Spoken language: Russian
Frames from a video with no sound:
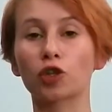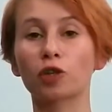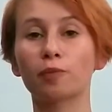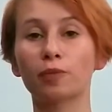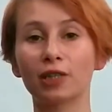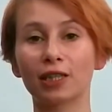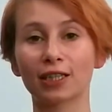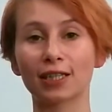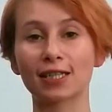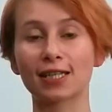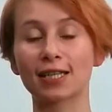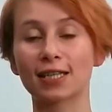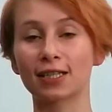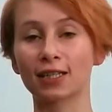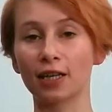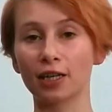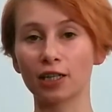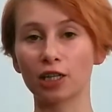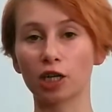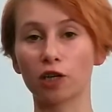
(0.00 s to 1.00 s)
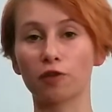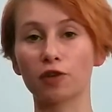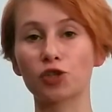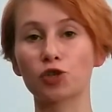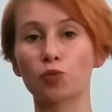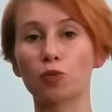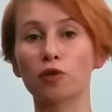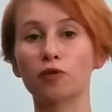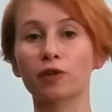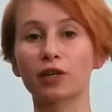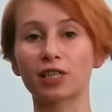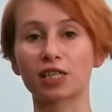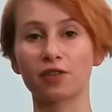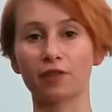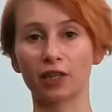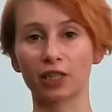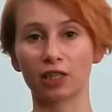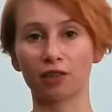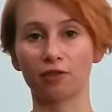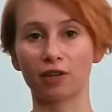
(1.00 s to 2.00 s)
которые были на заседаниях 8 и
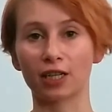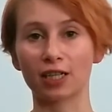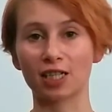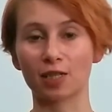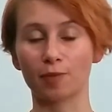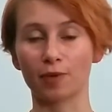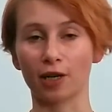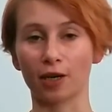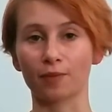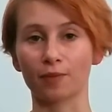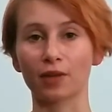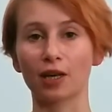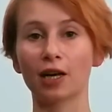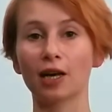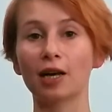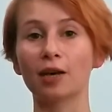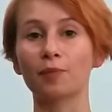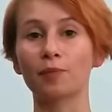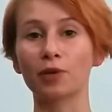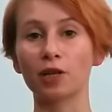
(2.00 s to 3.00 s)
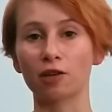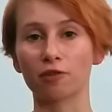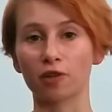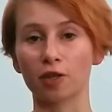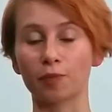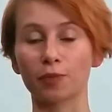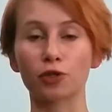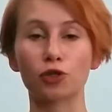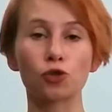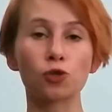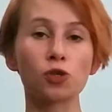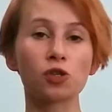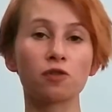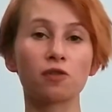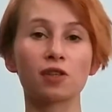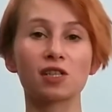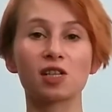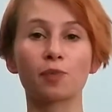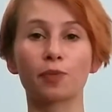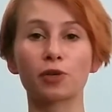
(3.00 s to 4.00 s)
9 октября. Первое.
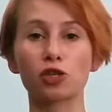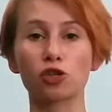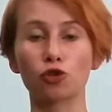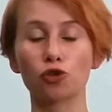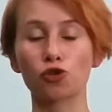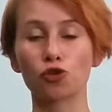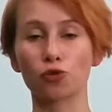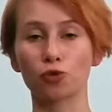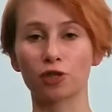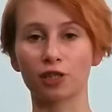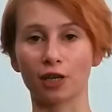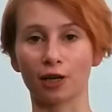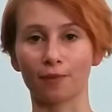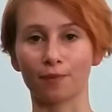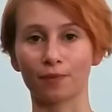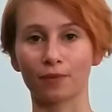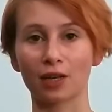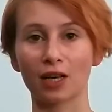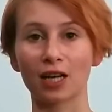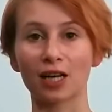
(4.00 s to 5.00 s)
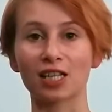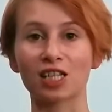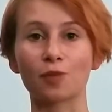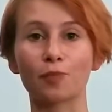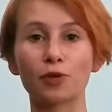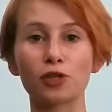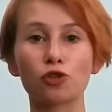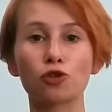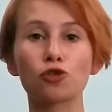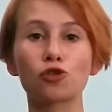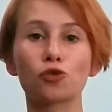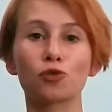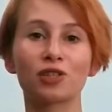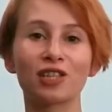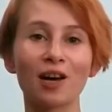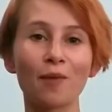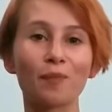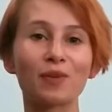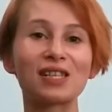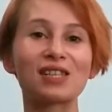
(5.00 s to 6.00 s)
Присутствовал запасной судья. Запасной
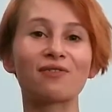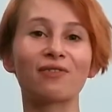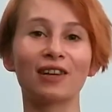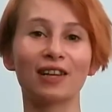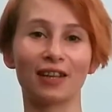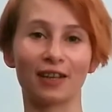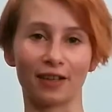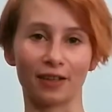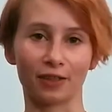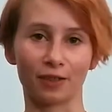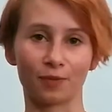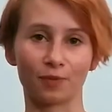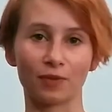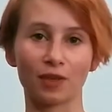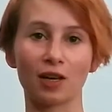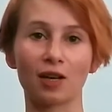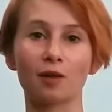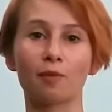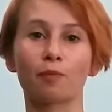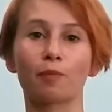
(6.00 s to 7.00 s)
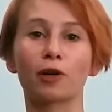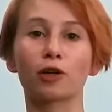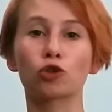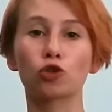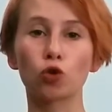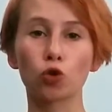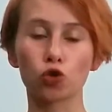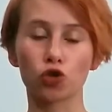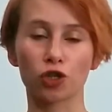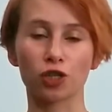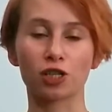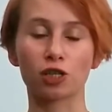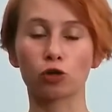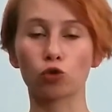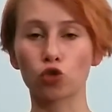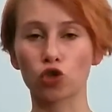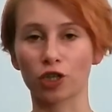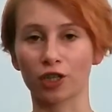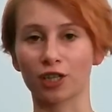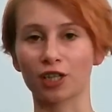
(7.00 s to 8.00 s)
судья позволяет продолжить
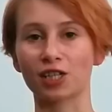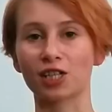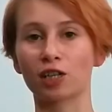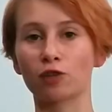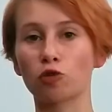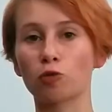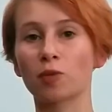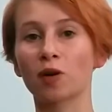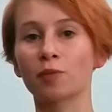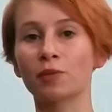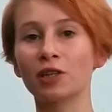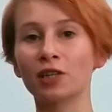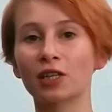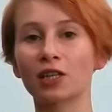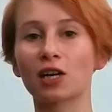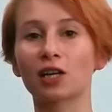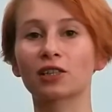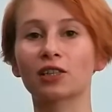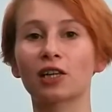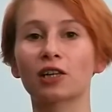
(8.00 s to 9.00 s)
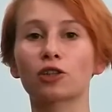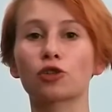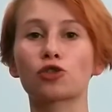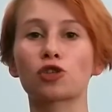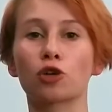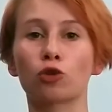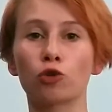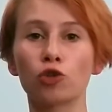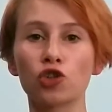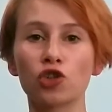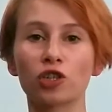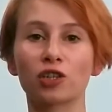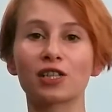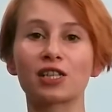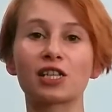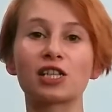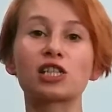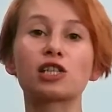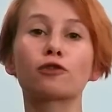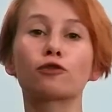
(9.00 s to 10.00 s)
слушание с того момента, когда оно
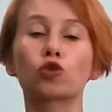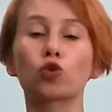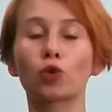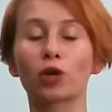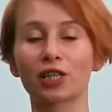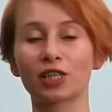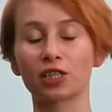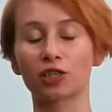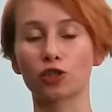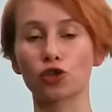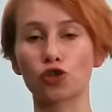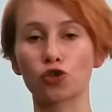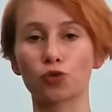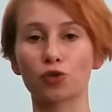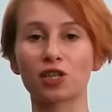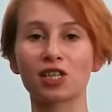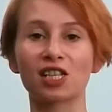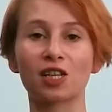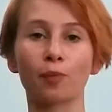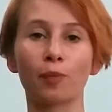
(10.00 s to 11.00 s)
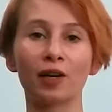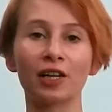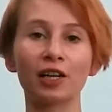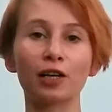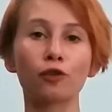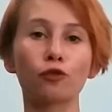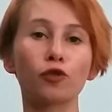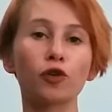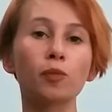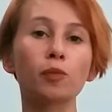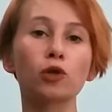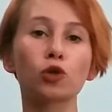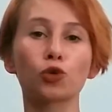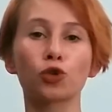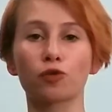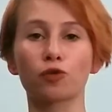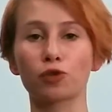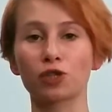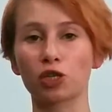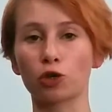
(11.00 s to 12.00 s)
закончилось, если вдруг один из судей заболел, выбыл,
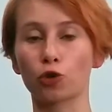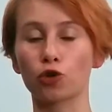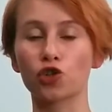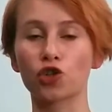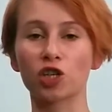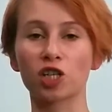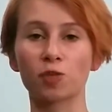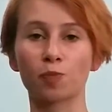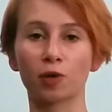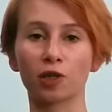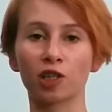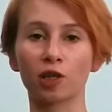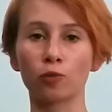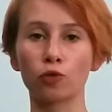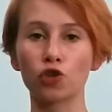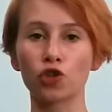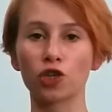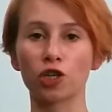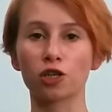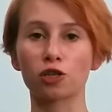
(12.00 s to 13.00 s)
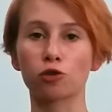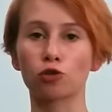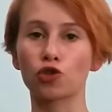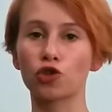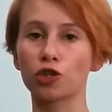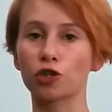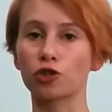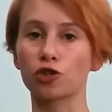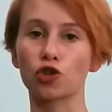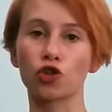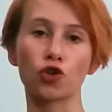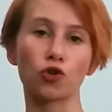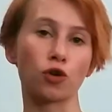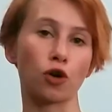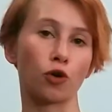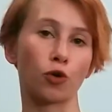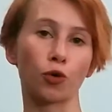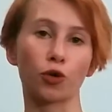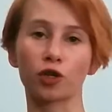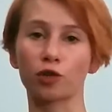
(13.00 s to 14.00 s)
у него закончились полномочия или случилось еще
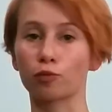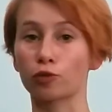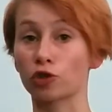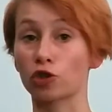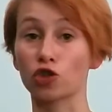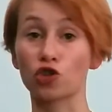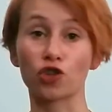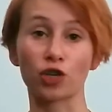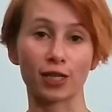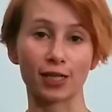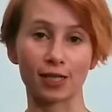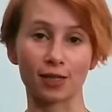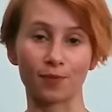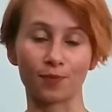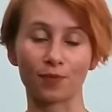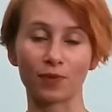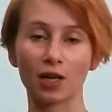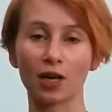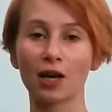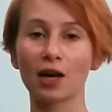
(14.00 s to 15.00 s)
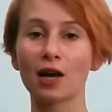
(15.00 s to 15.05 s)
какое-нибудь несчастье.